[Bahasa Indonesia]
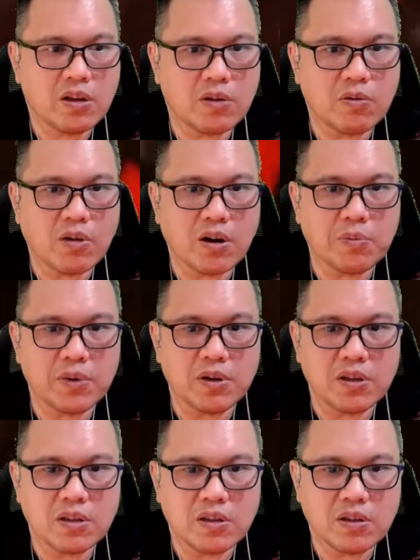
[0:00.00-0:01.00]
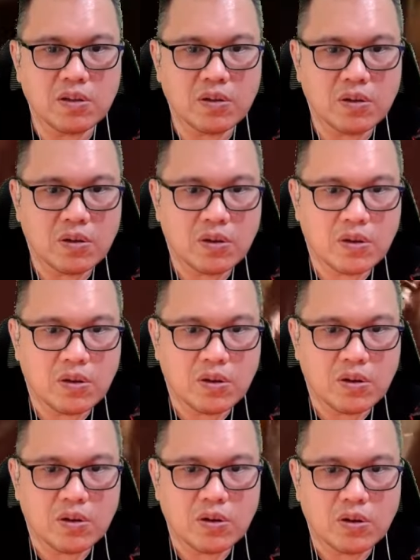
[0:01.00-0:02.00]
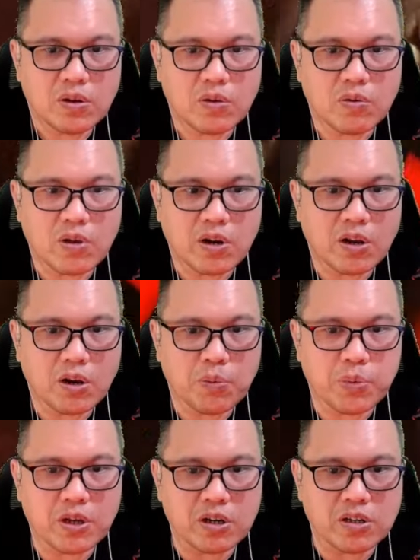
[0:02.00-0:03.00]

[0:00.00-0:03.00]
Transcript: ini keluar apa nih Keluar yang lebih